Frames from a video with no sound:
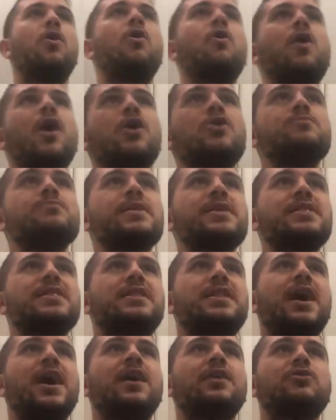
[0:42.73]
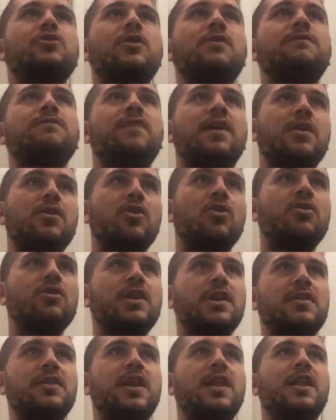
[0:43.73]
ho aumentato il
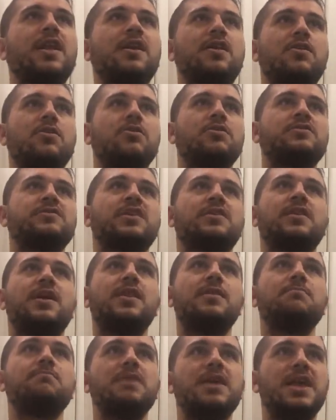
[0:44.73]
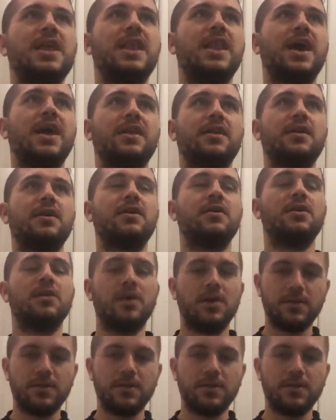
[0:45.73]
valore della rosa del Milan